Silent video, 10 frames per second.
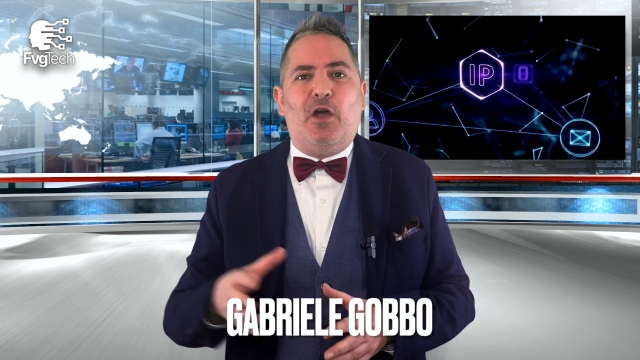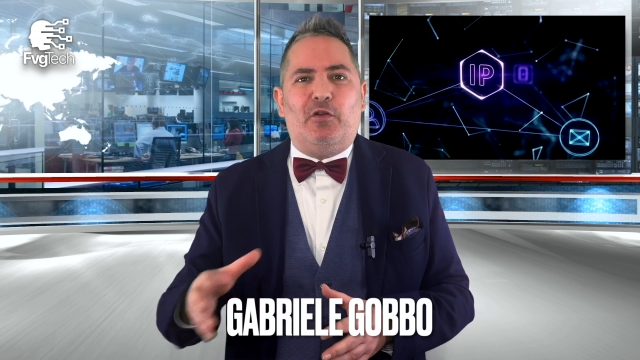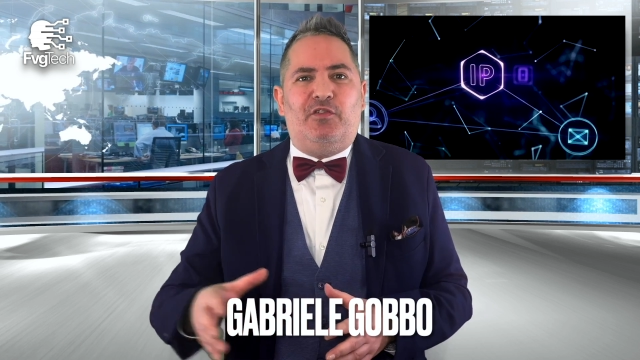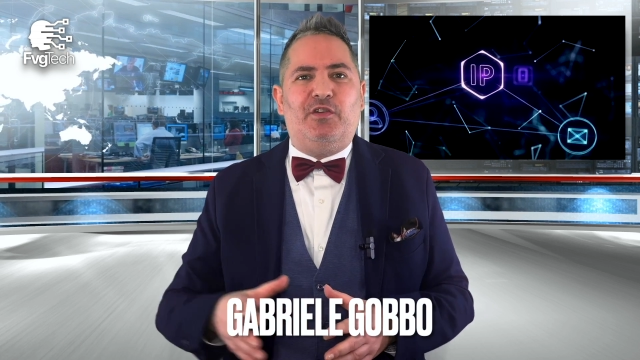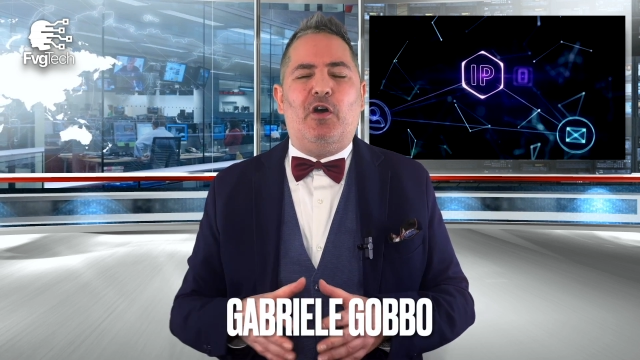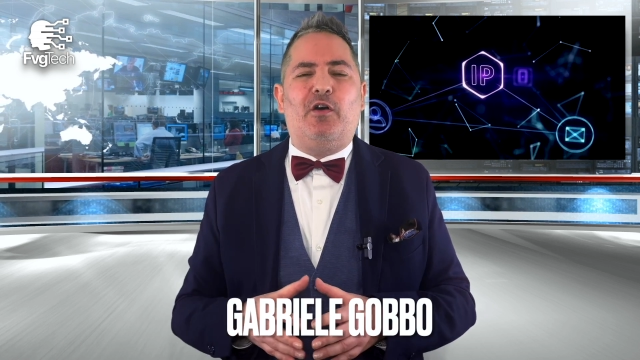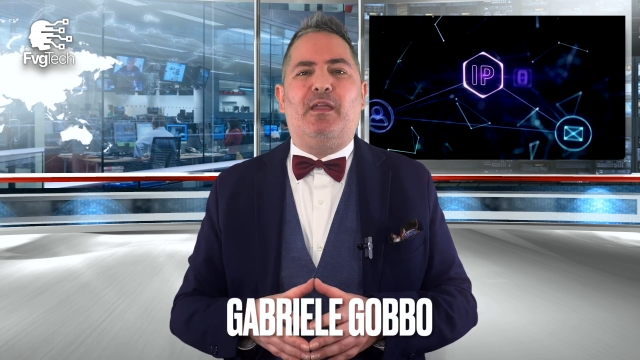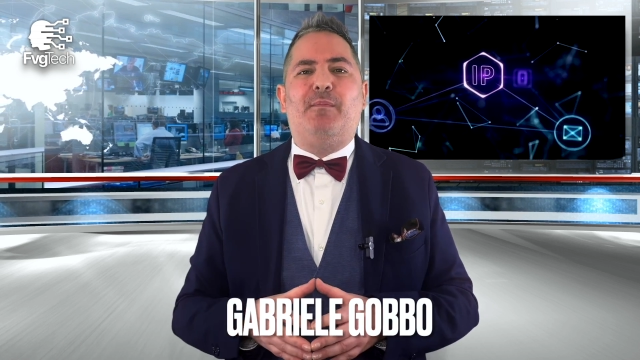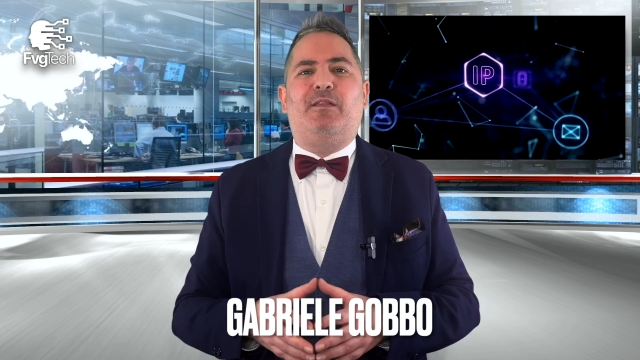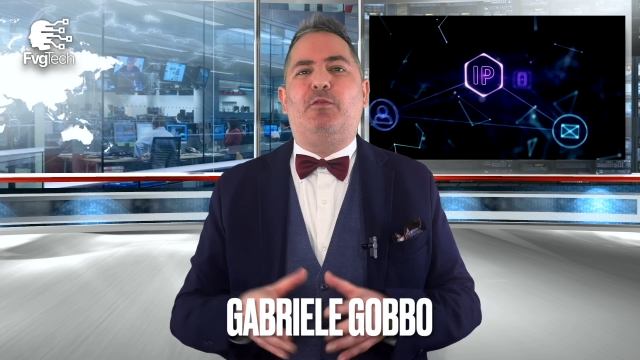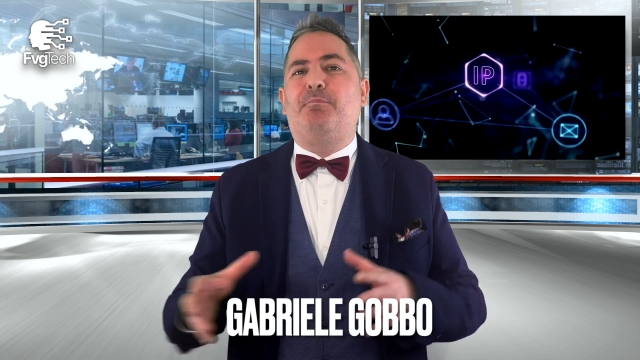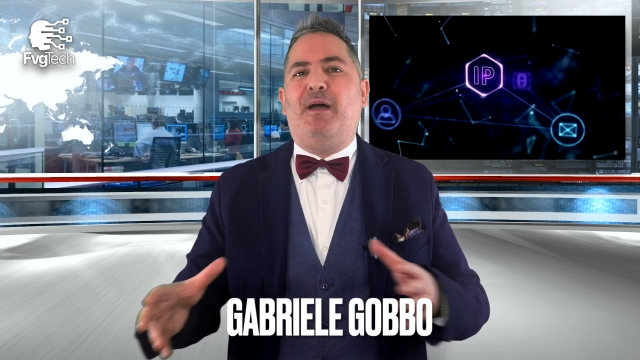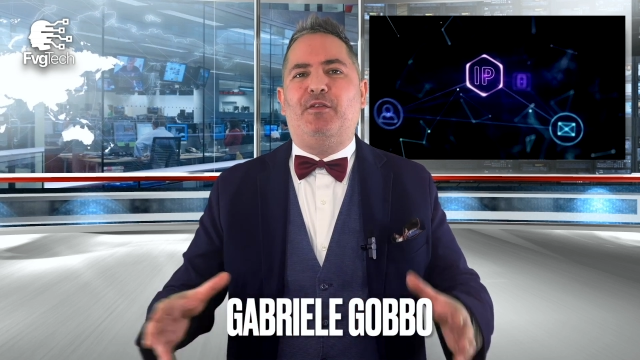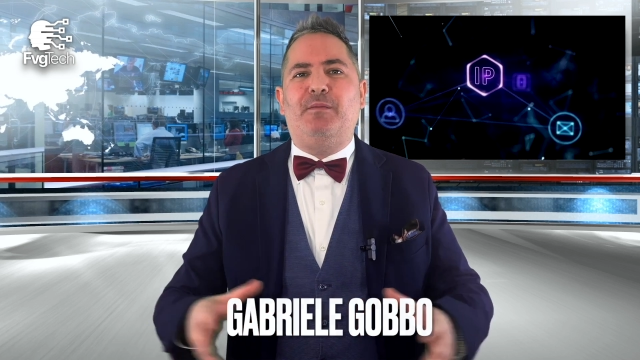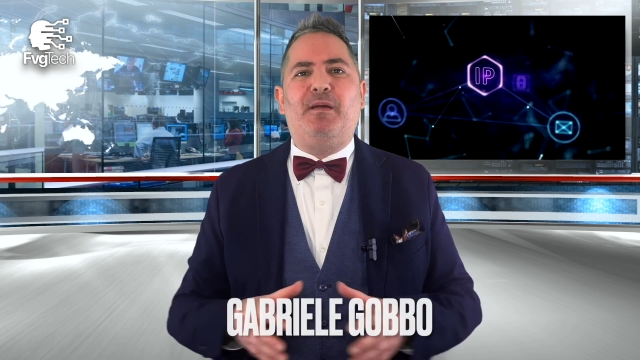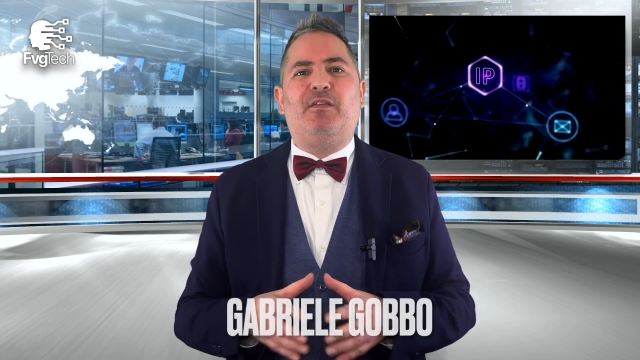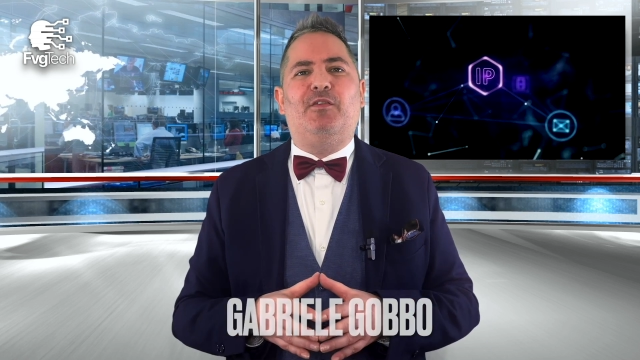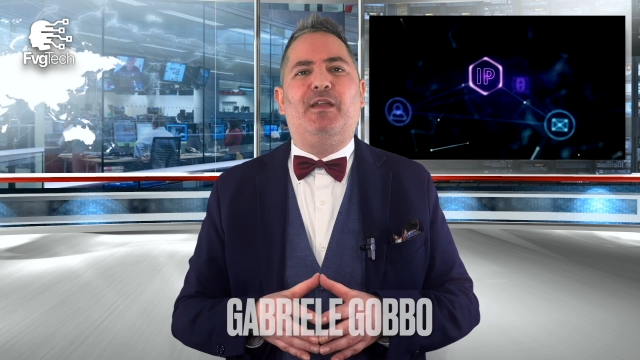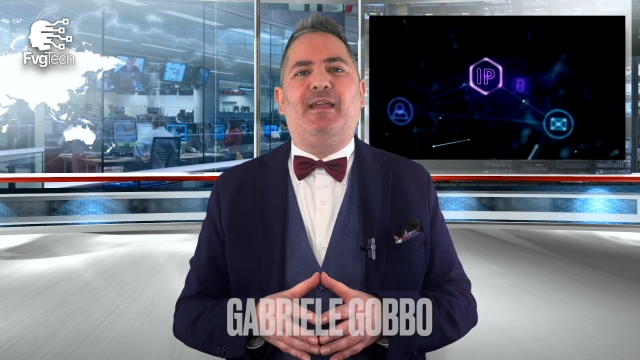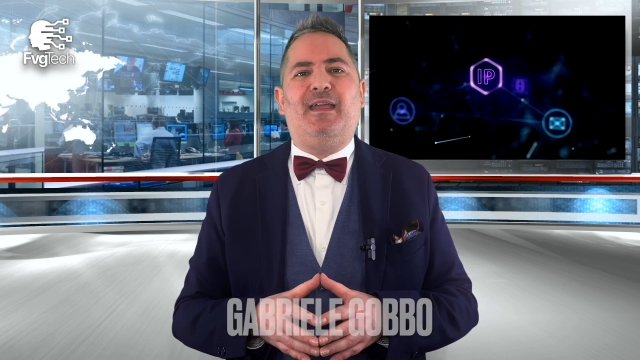Oggi ho chiamato un paio di
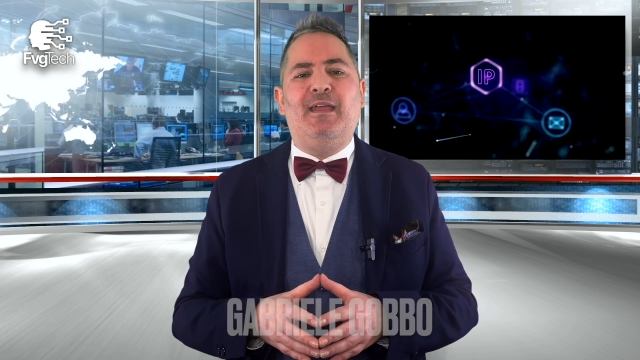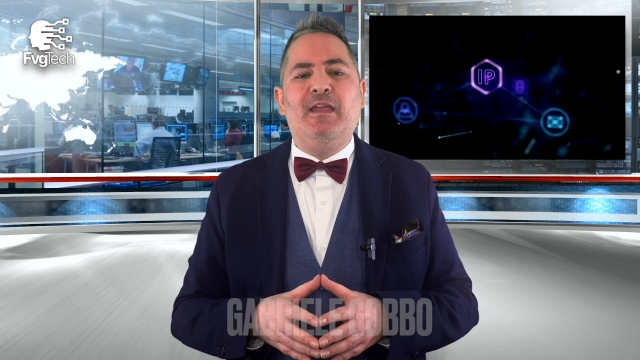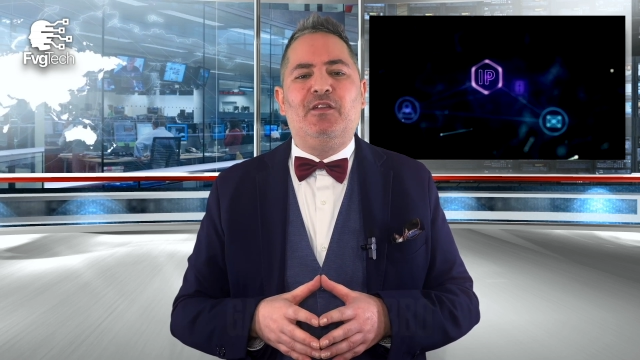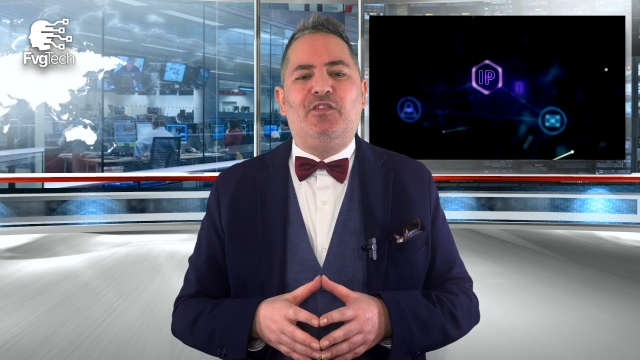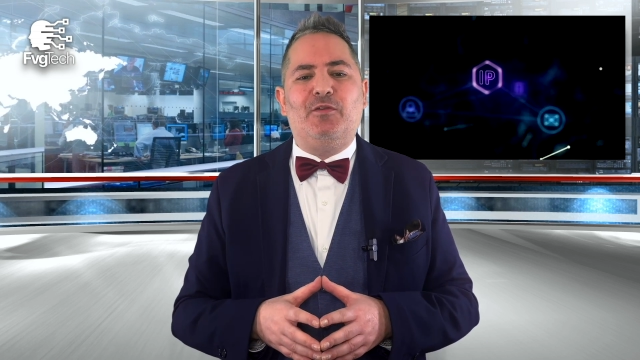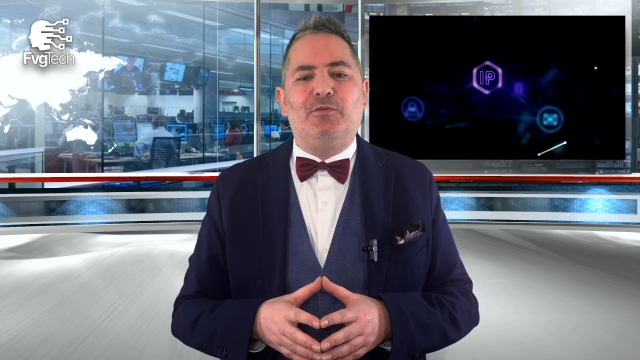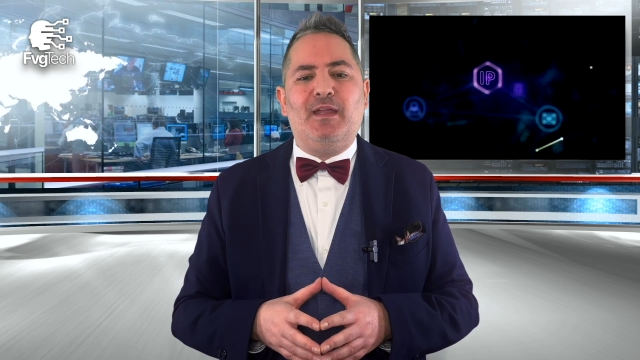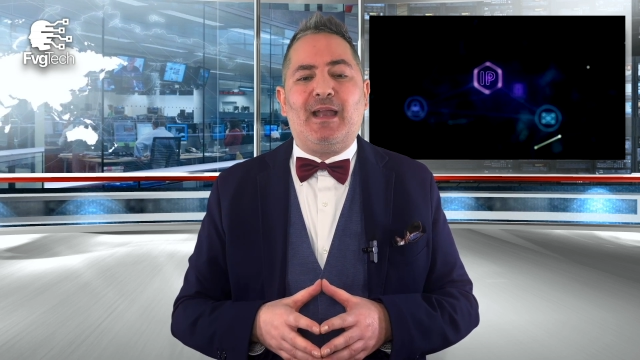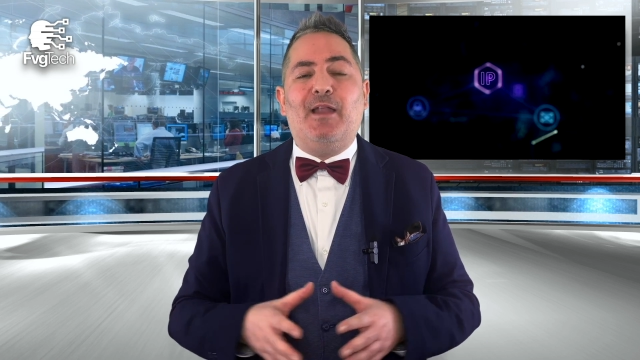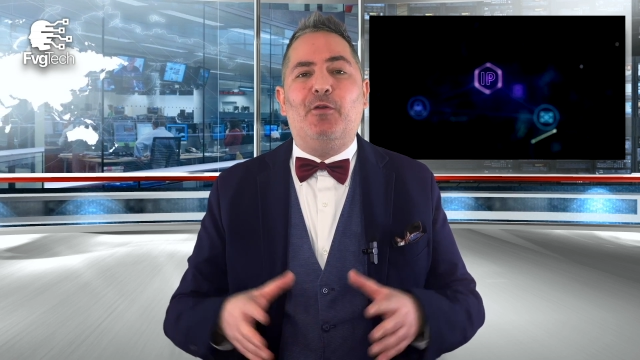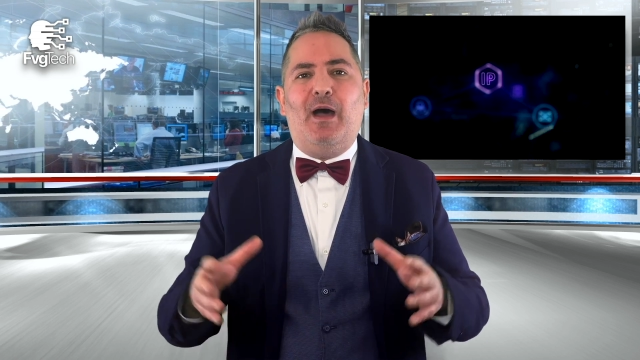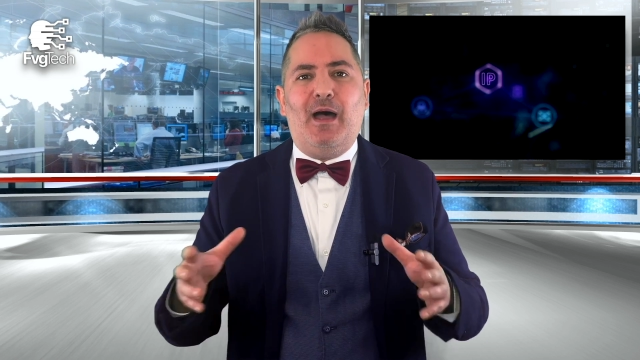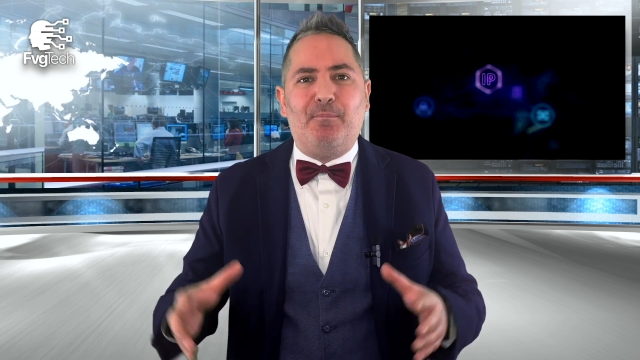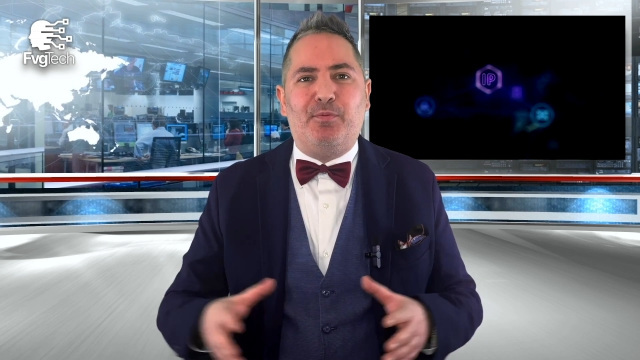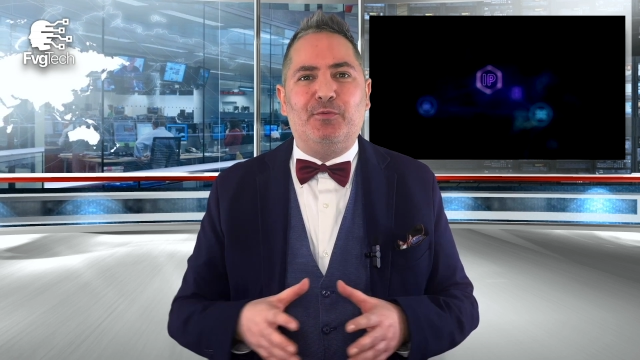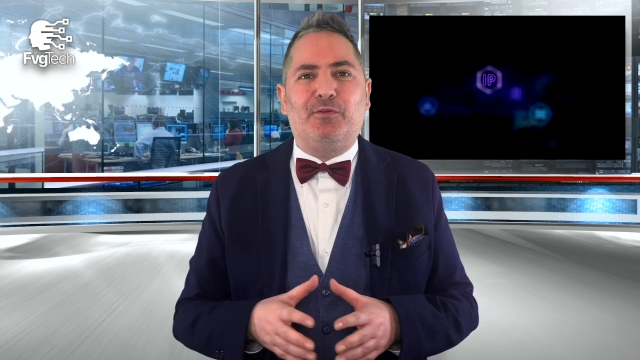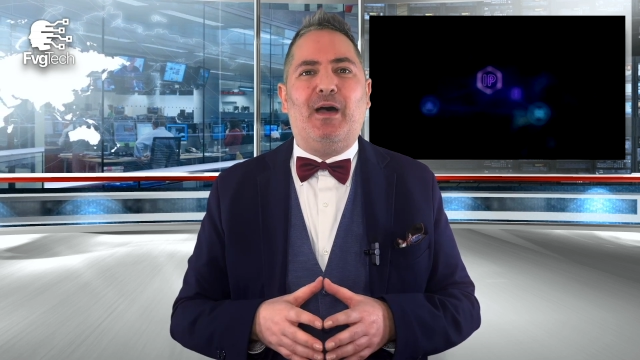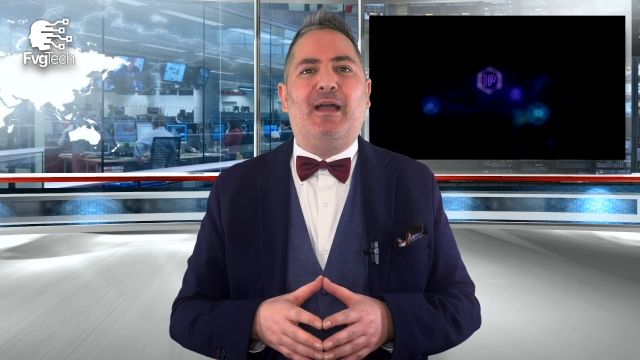persone che ci aiuteranno appunto a